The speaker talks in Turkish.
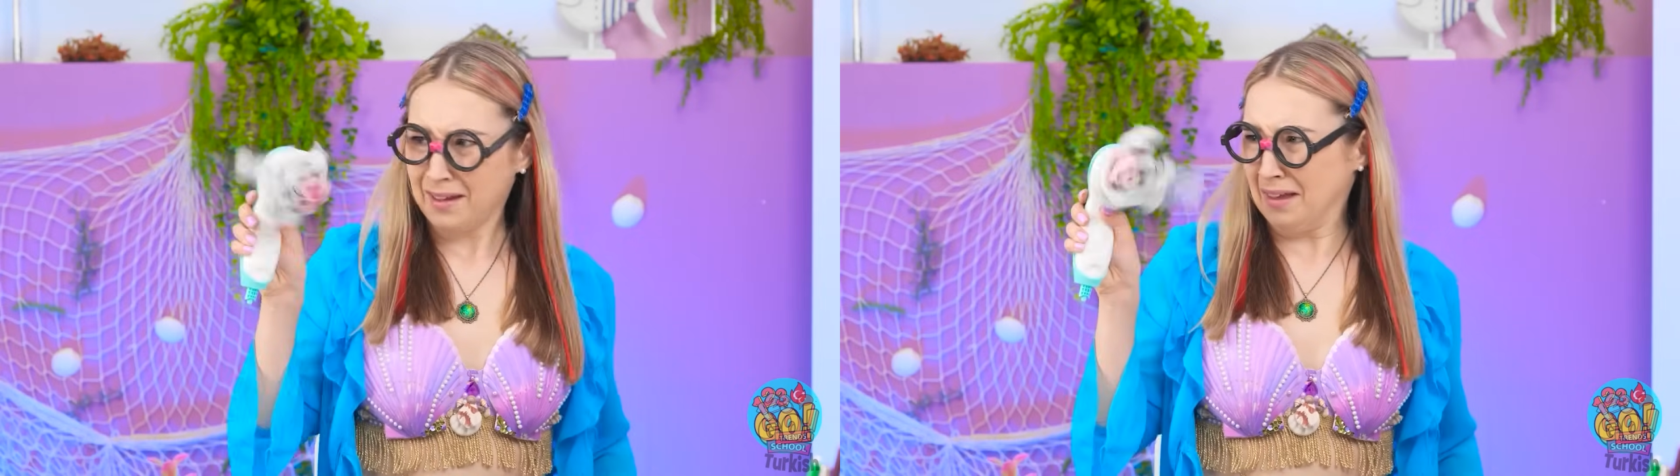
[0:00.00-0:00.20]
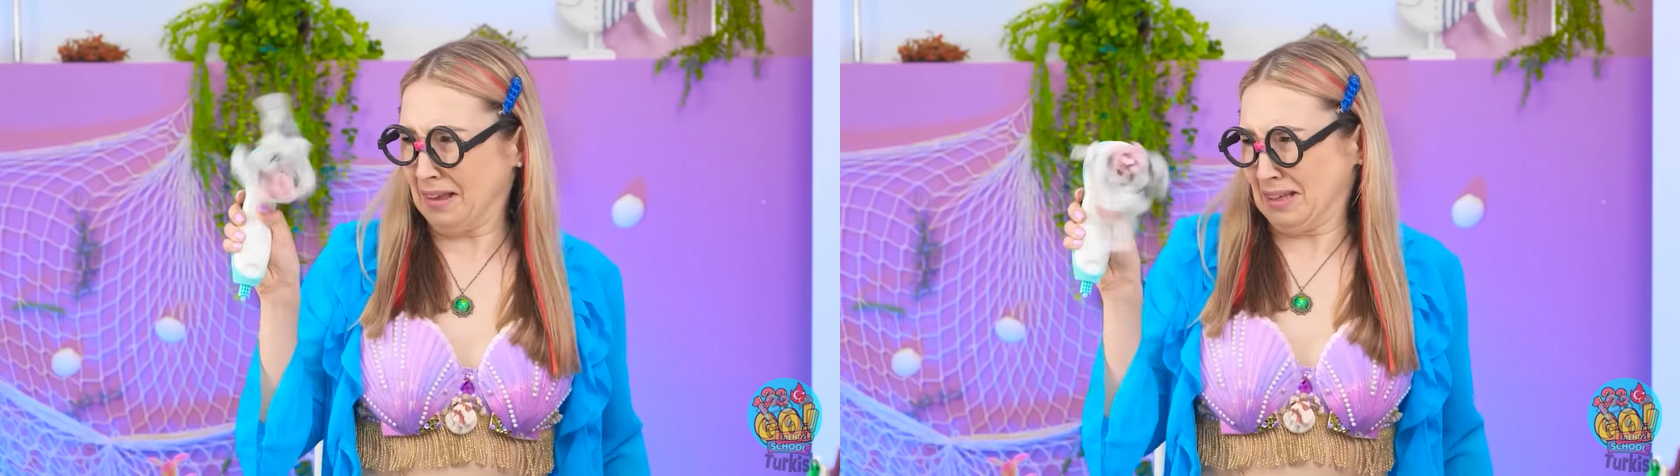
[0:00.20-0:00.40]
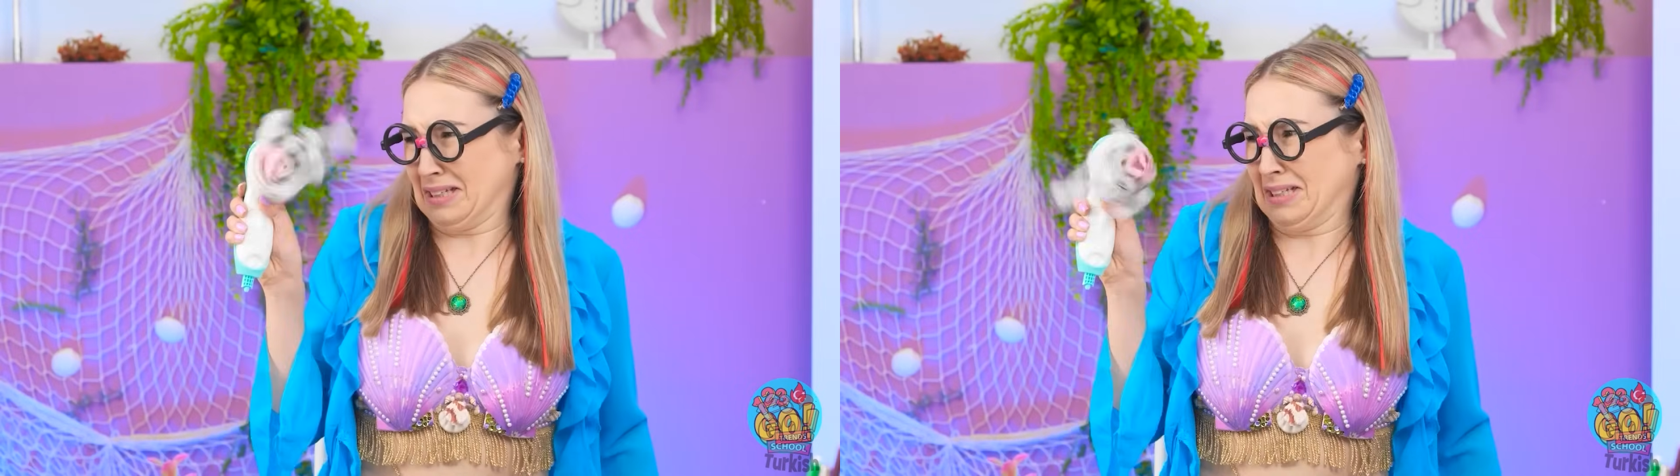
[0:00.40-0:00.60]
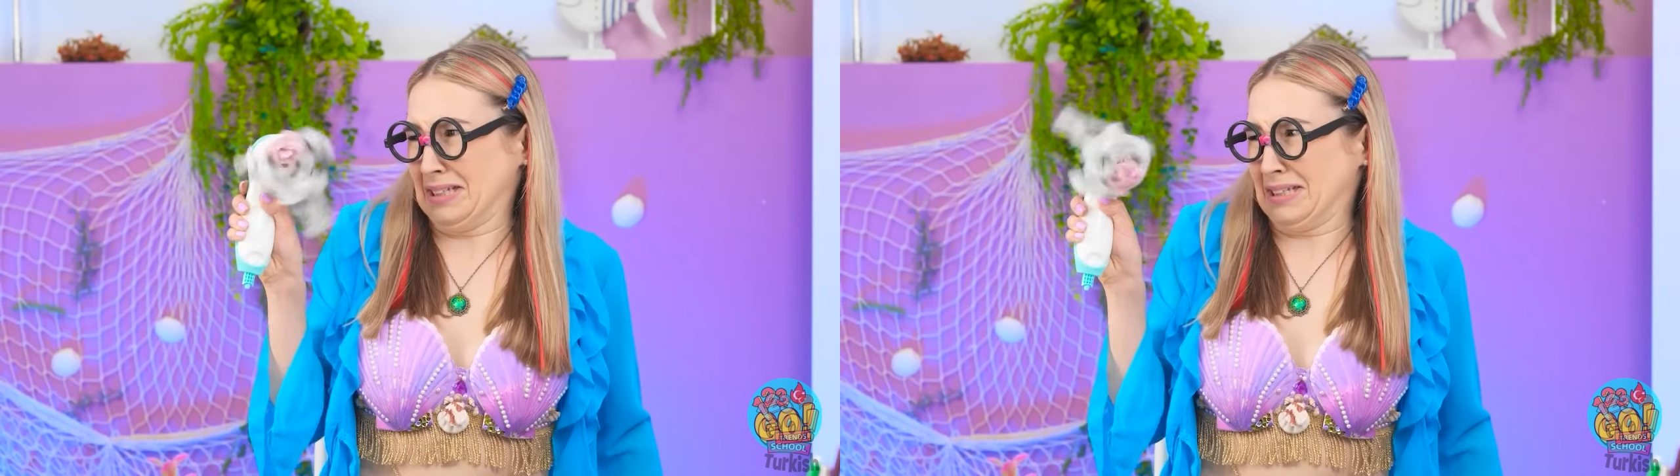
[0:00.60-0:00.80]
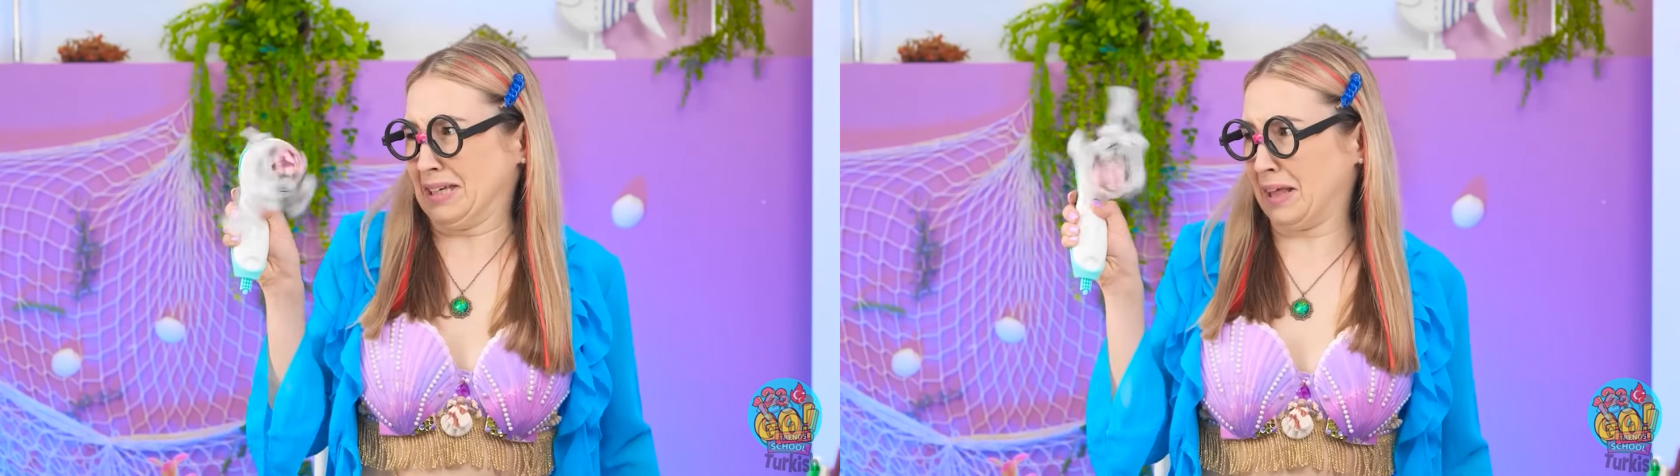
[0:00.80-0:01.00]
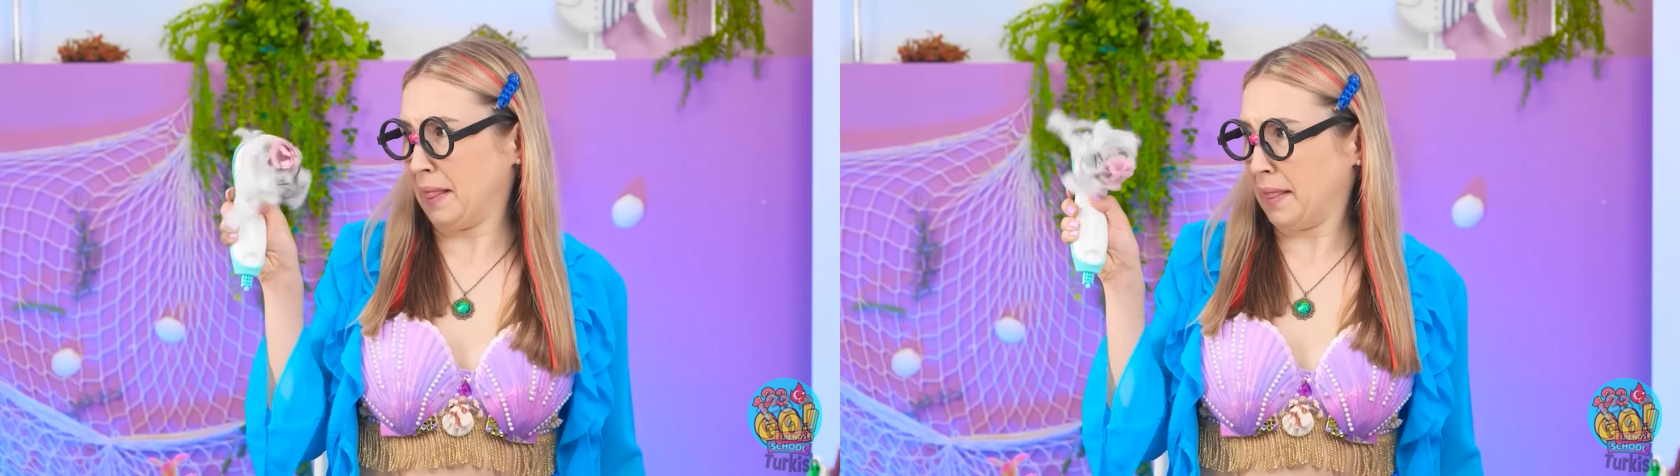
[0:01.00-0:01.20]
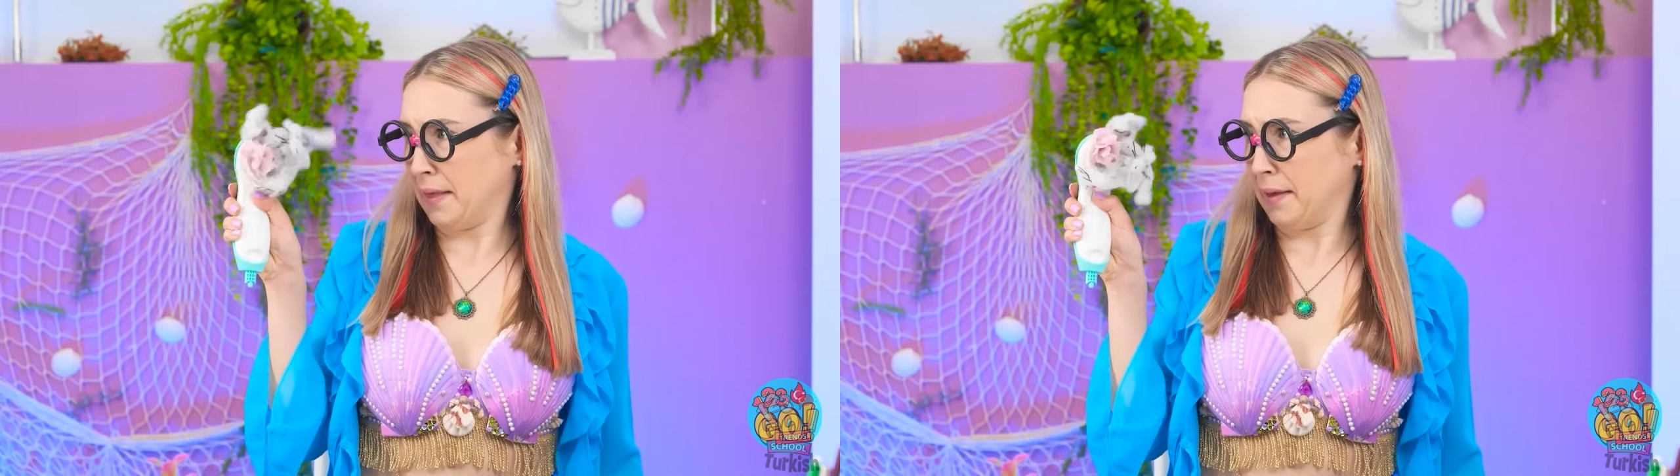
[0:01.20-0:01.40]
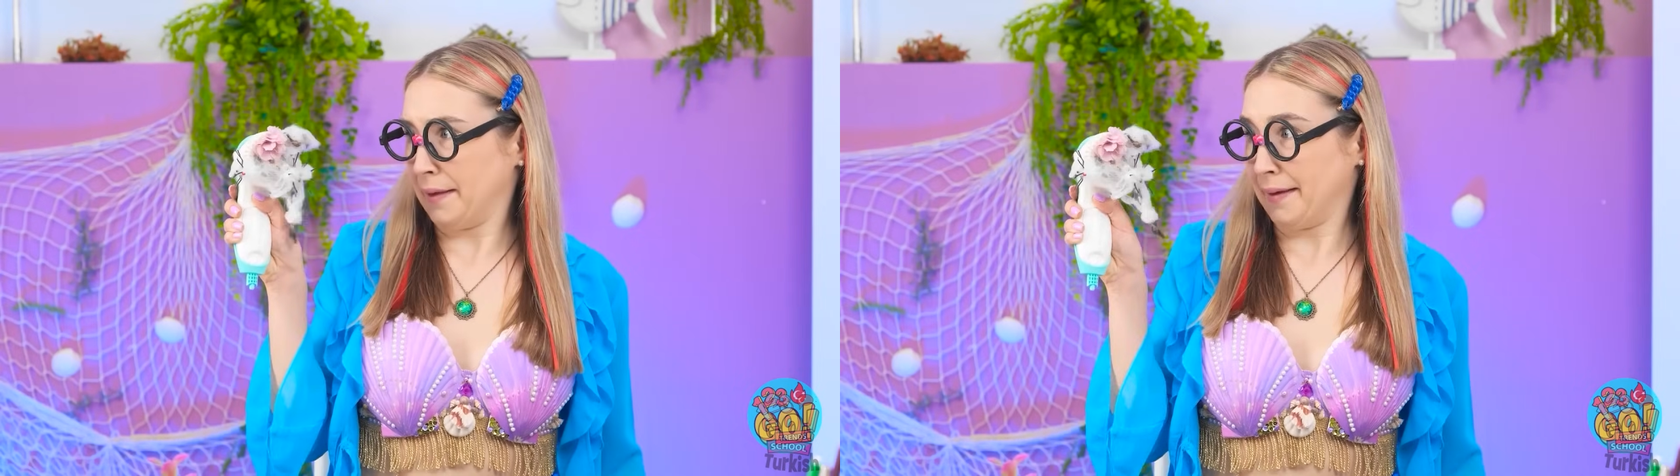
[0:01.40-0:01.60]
Şu toplanan şeylere bak.